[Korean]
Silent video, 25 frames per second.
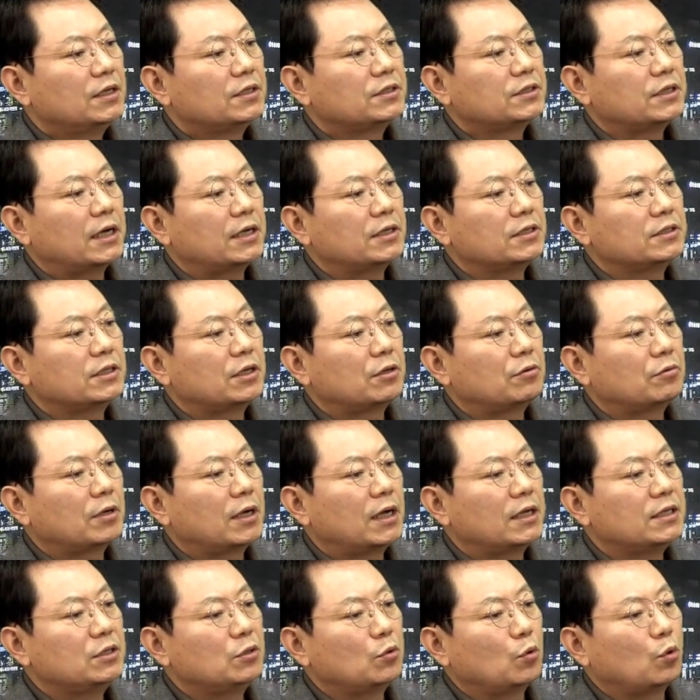자회 차로가
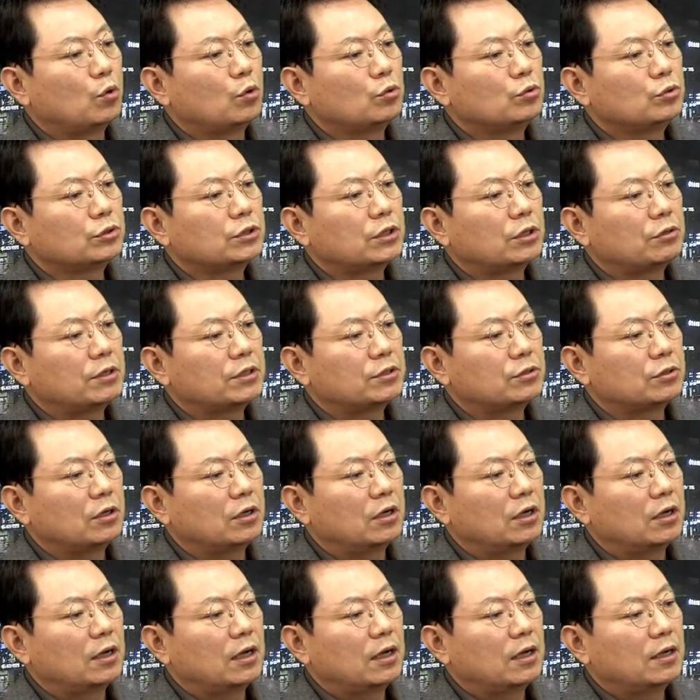아닌 오른쪽
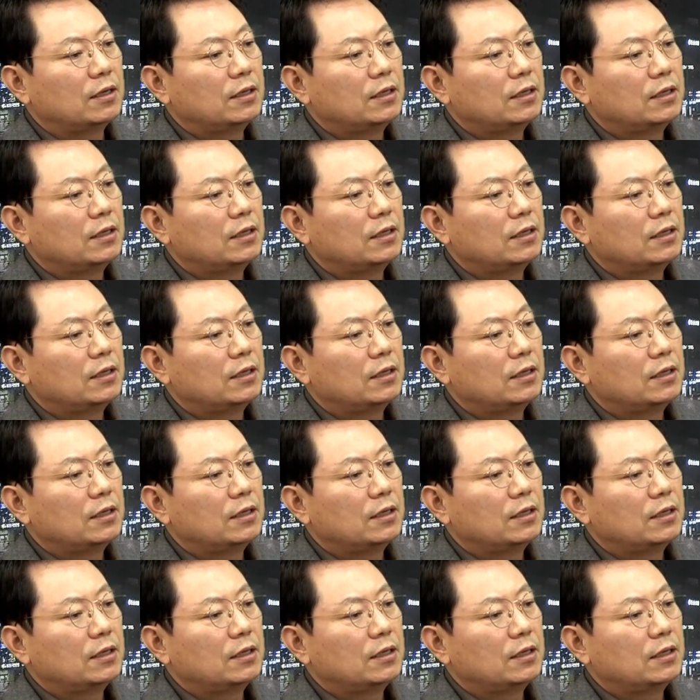차로에서